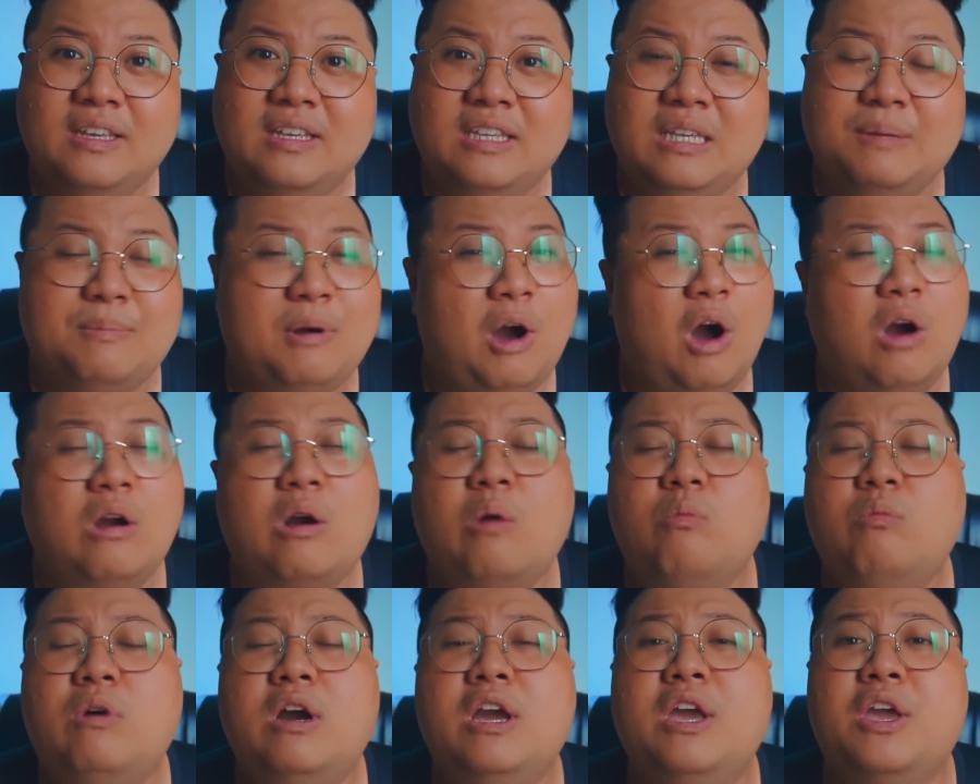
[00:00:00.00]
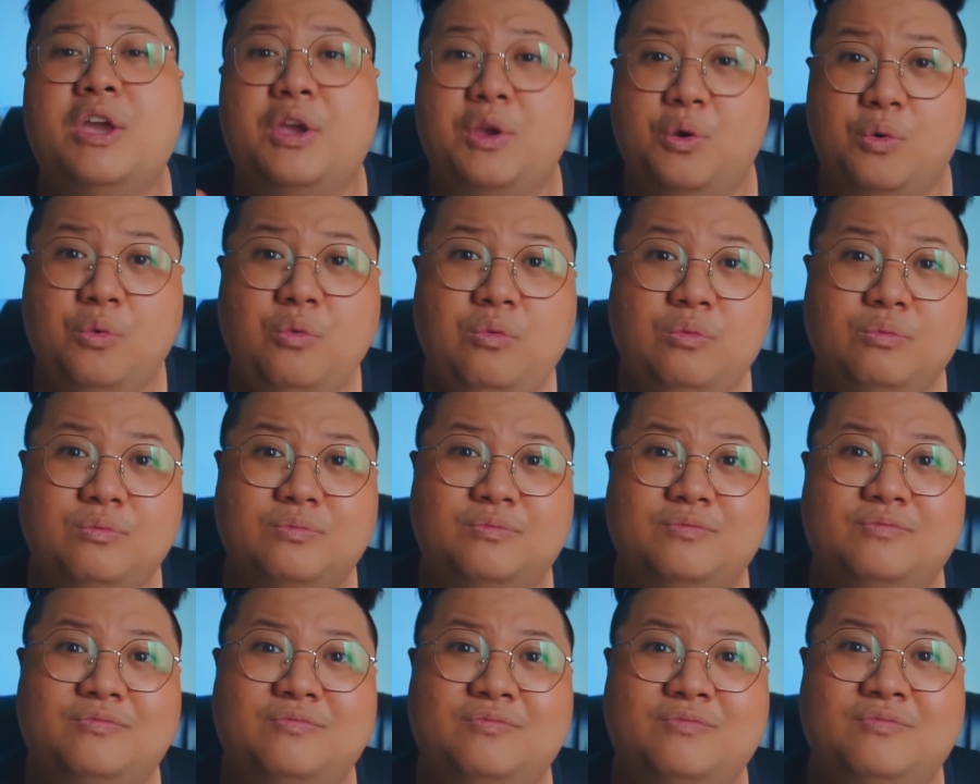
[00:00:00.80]
nhưng mà họ không có hiểu
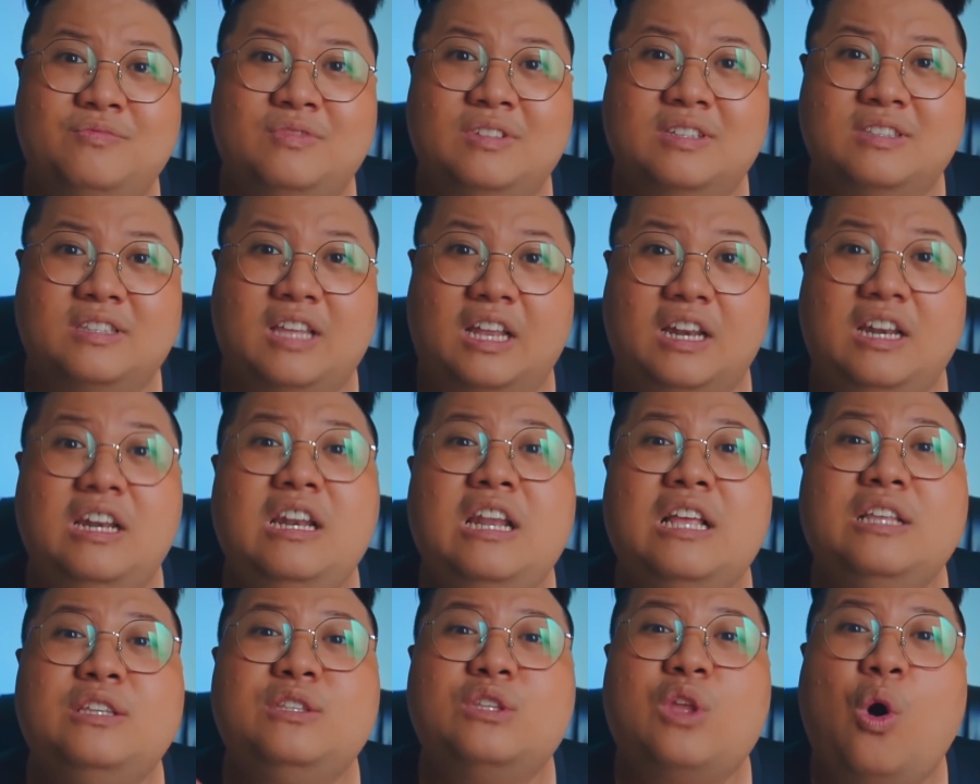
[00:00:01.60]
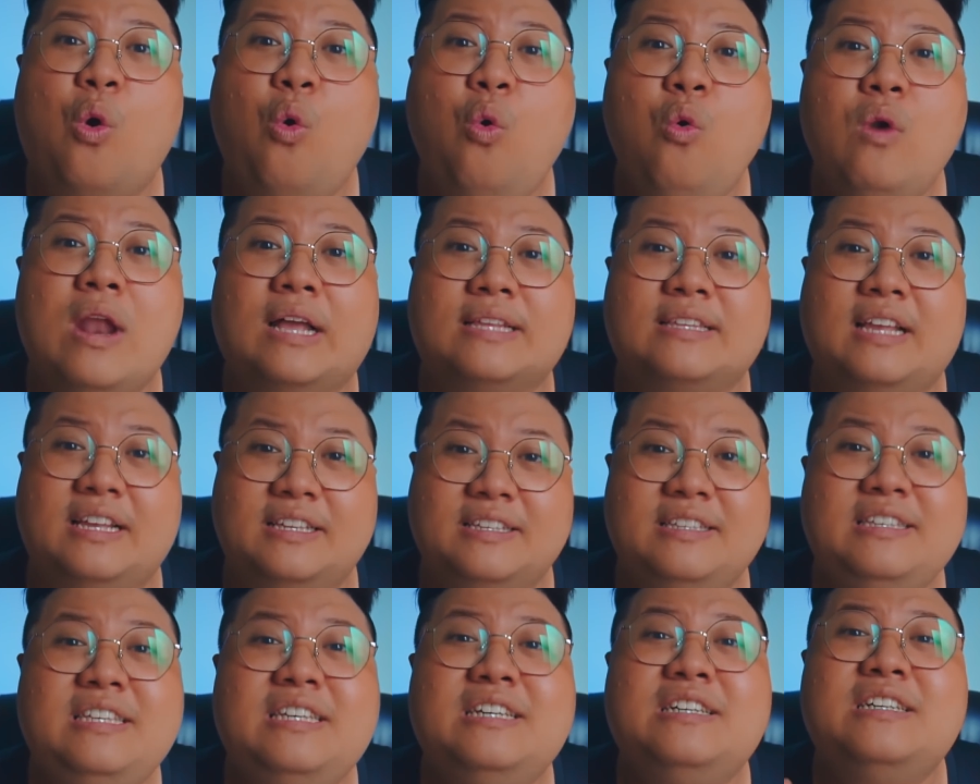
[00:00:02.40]
thỉnh linh thú là
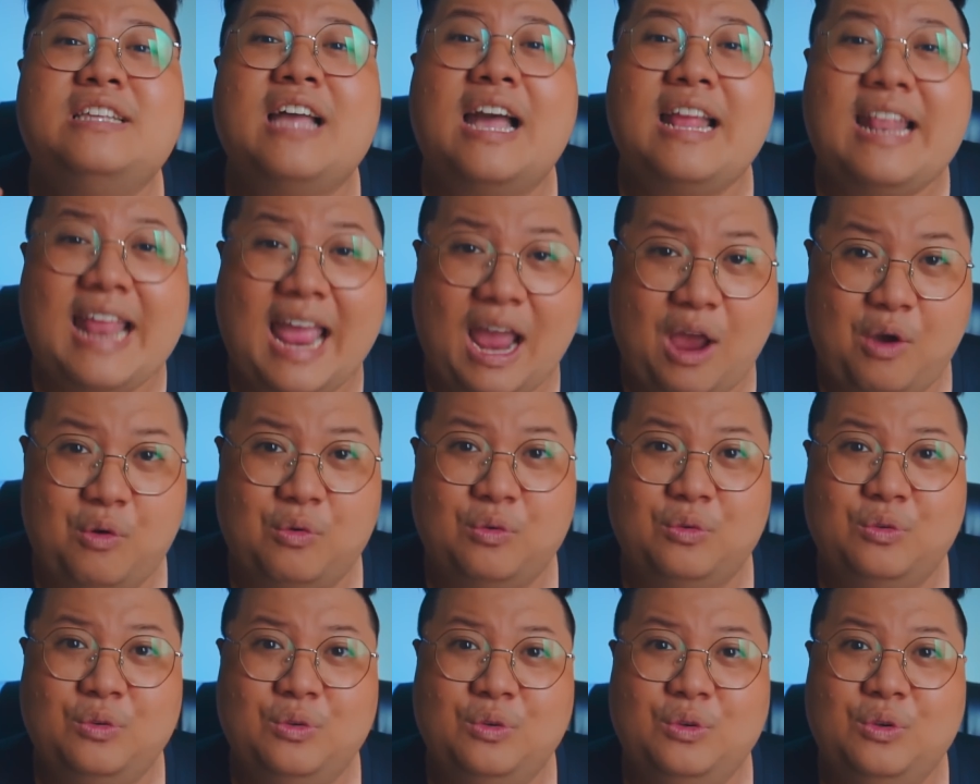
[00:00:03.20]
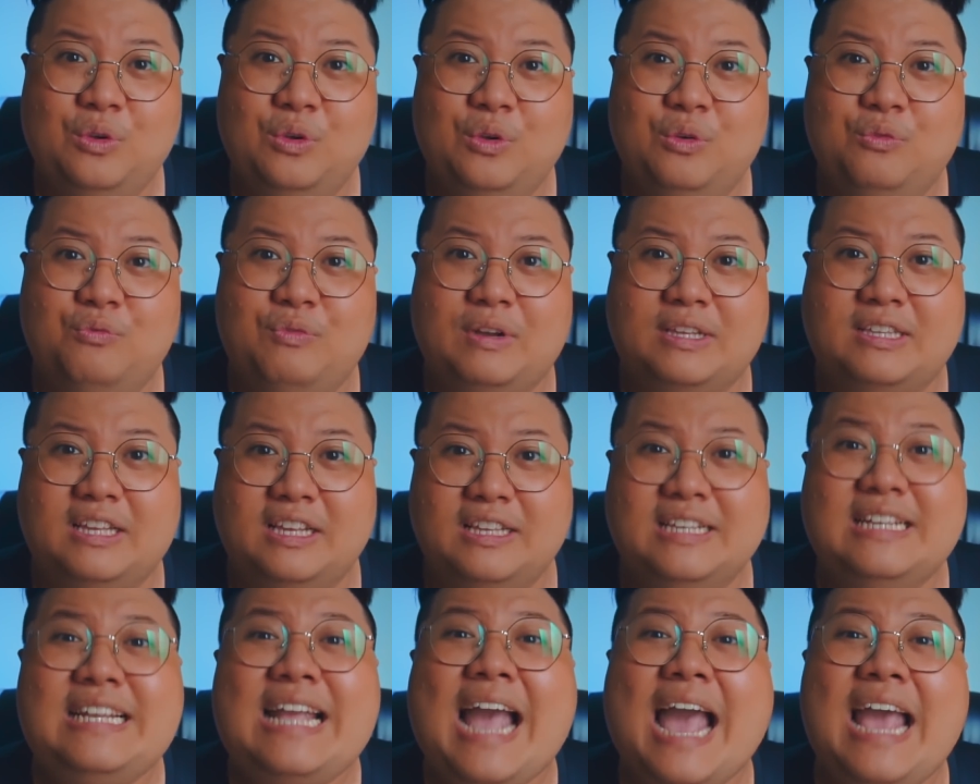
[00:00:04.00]
thỉnh như thế nào và
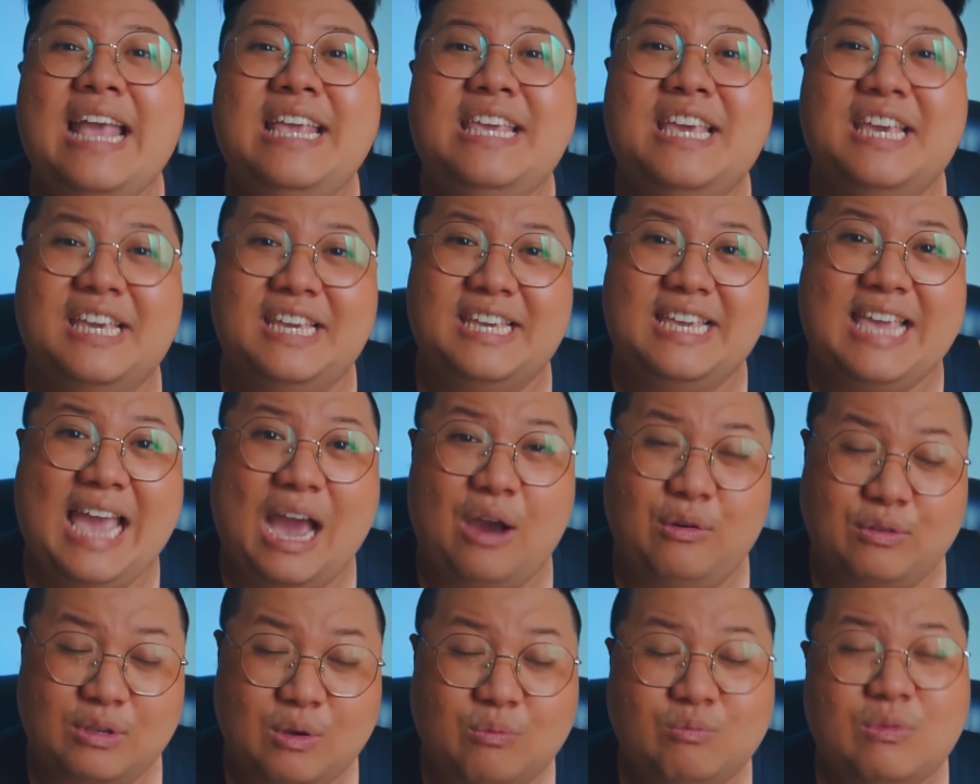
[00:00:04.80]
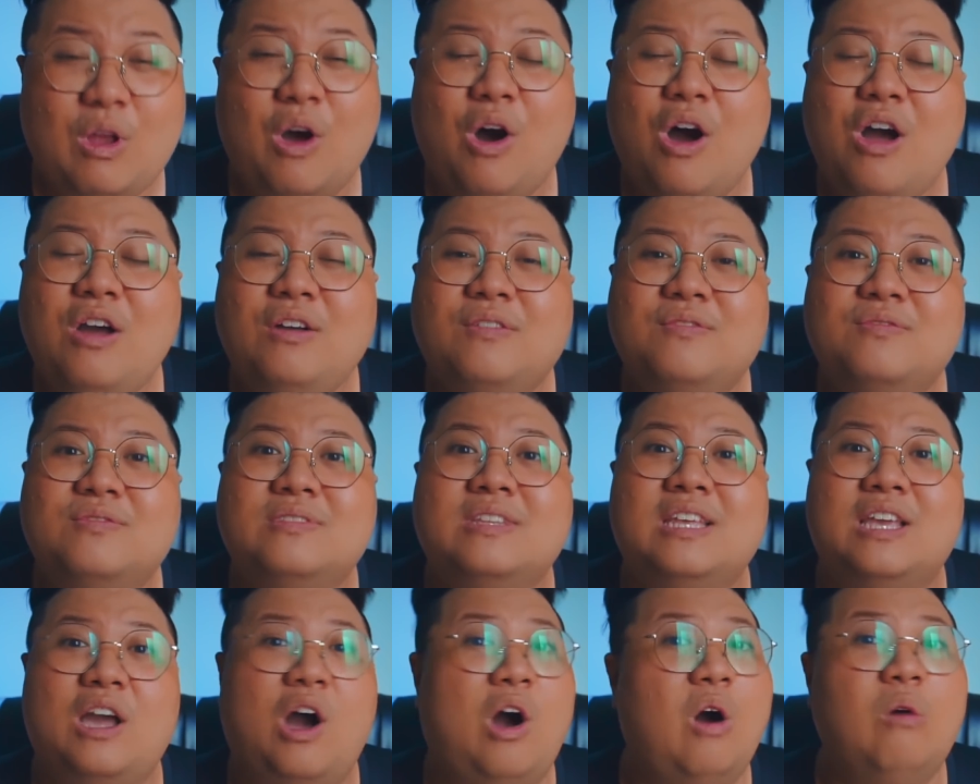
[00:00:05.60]
thỉnh cái gì vào trong đó
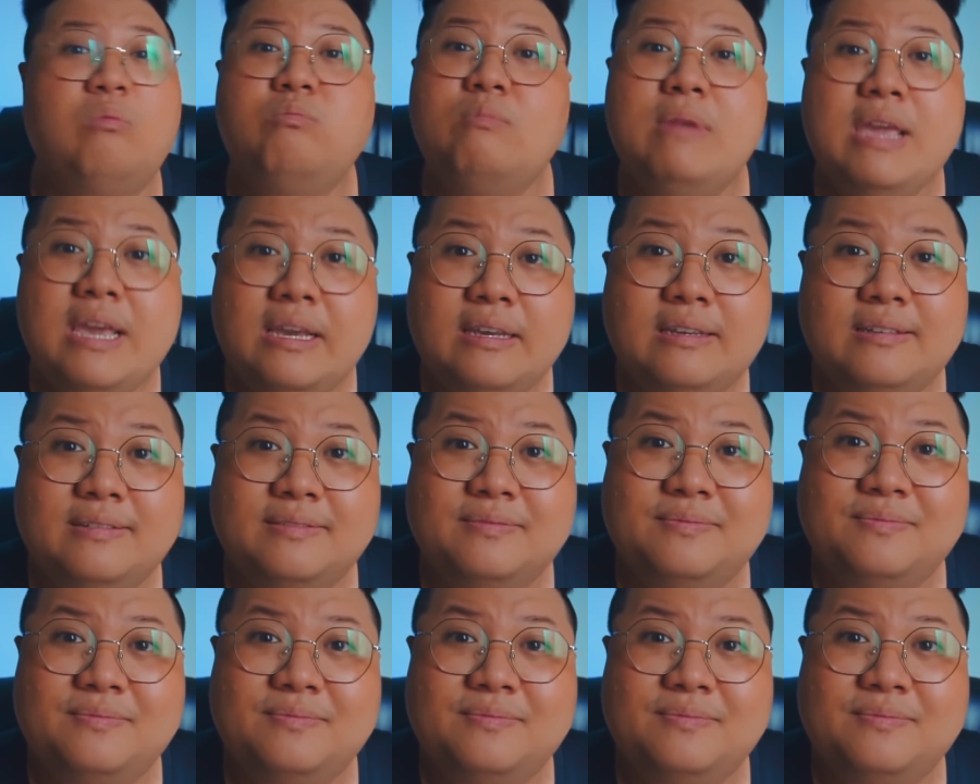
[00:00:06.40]
thì họ không biết